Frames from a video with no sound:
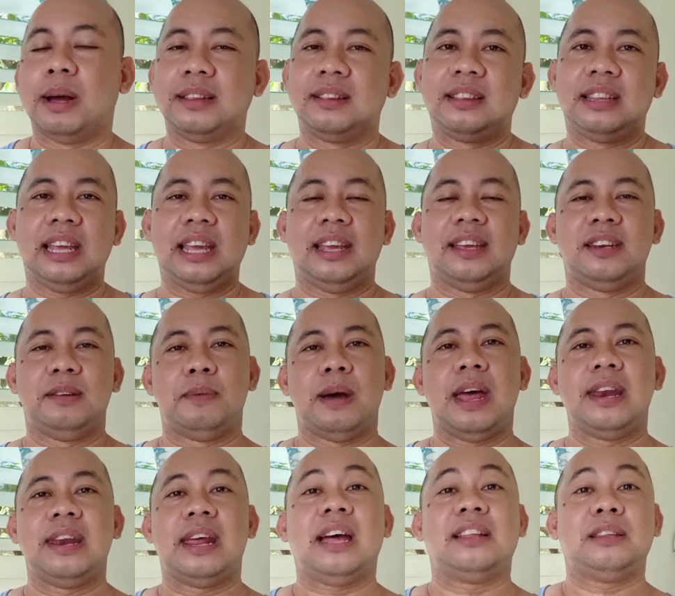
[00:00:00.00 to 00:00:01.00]
monthly. Di
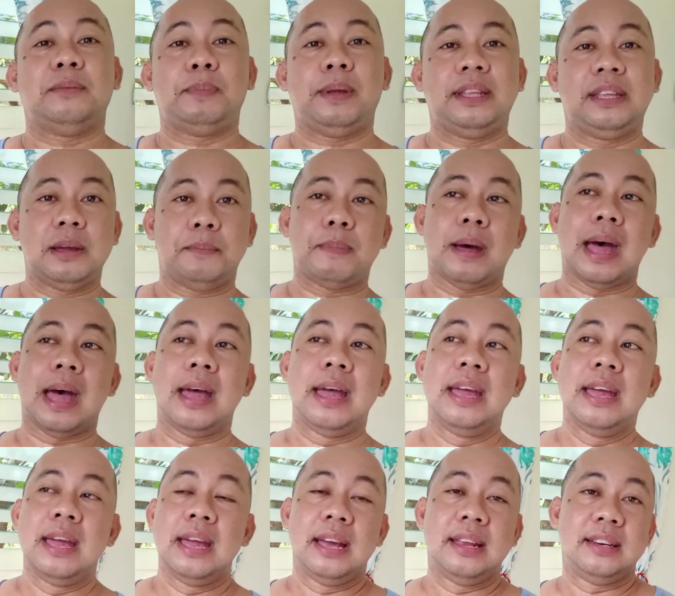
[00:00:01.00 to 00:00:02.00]
ba? Nakatipid ka pa.
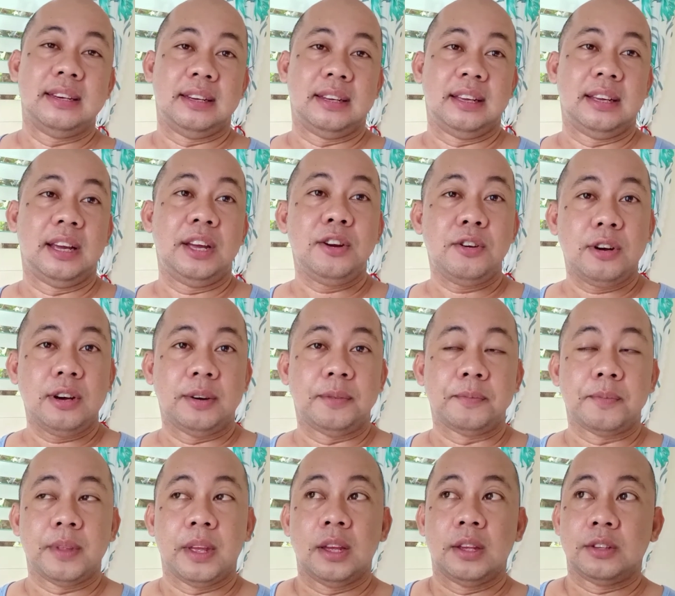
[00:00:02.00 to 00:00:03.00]
Ganun.
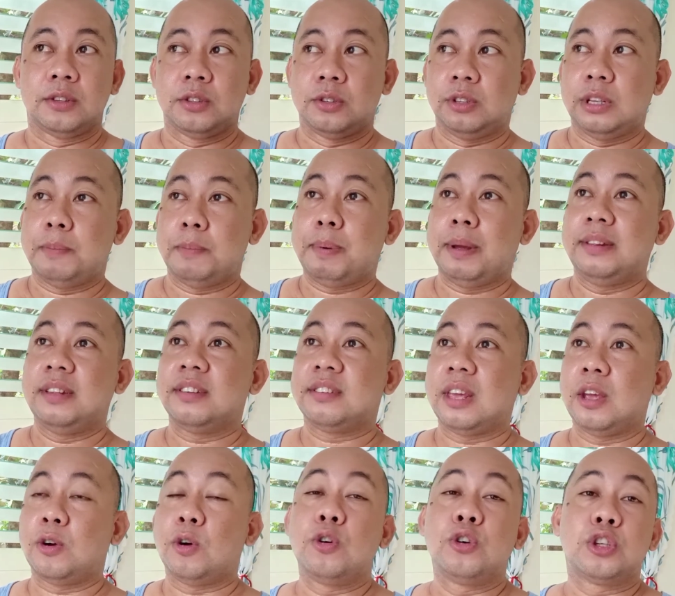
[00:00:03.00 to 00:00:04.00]
So, depende
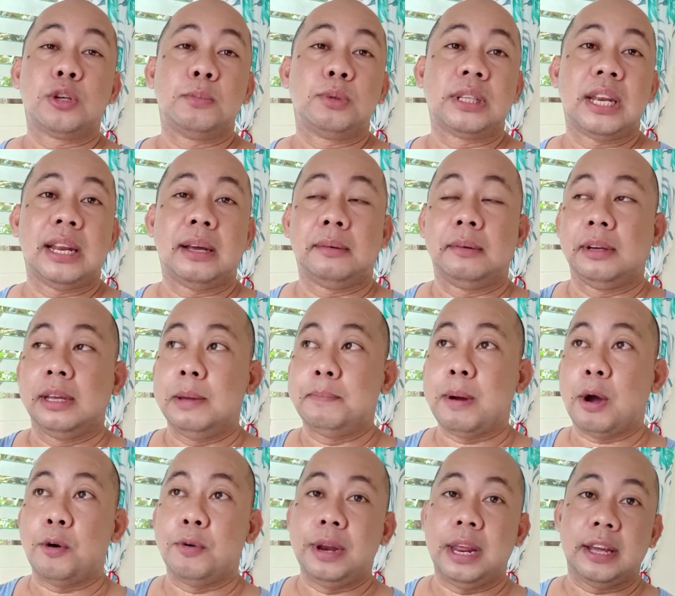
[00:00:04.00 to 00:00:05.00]
sa'yo kung gusto mo talagang
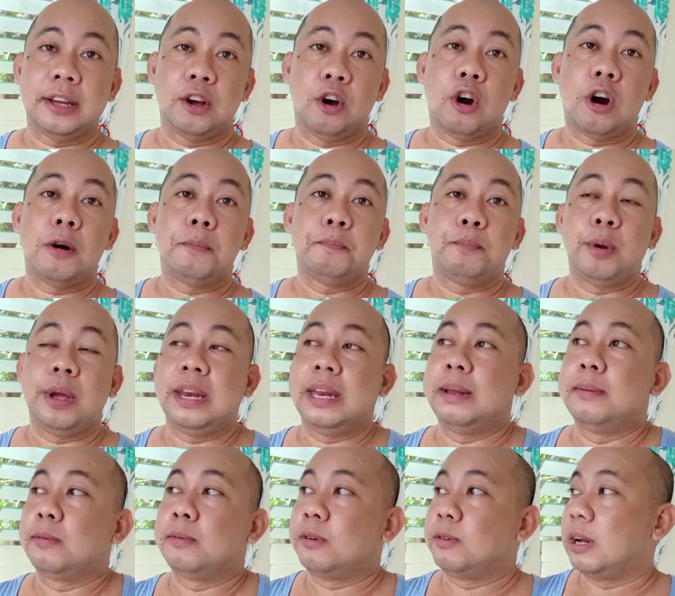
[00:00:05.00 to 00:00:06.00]
ipa-connect or
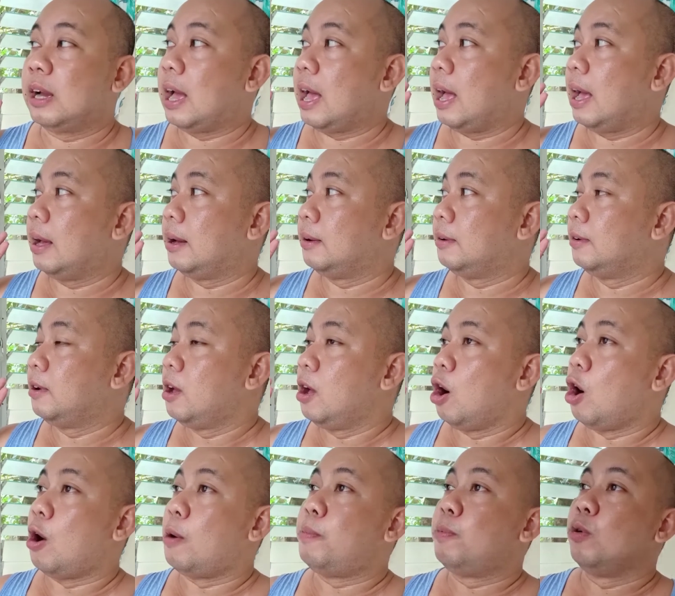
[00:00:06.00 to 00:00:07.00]
pwede kang,
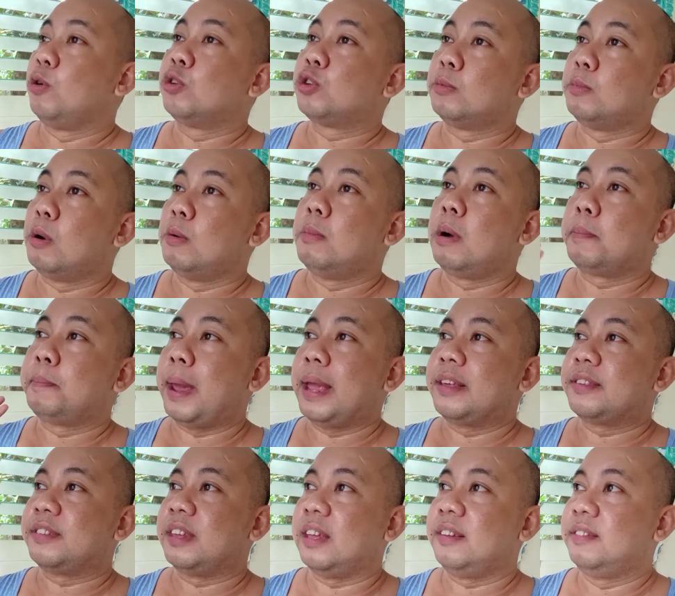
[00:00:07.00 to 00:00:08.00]
or gusto mong
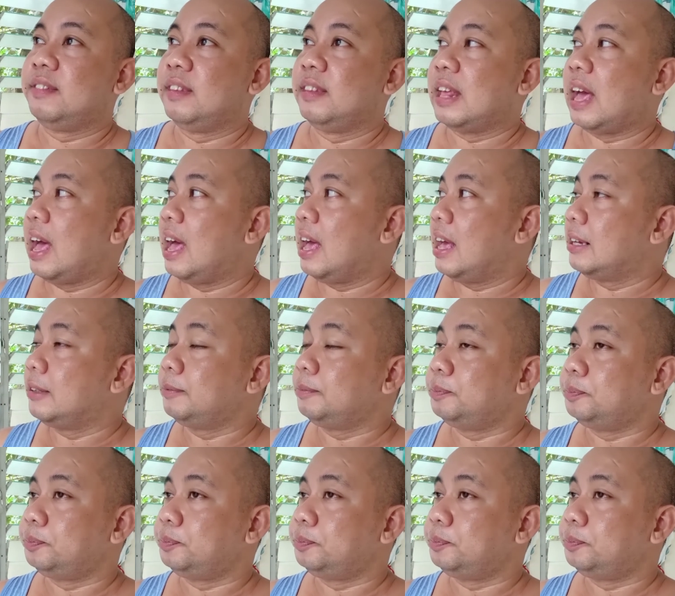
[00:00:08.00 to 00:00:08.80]
magpa-extend ng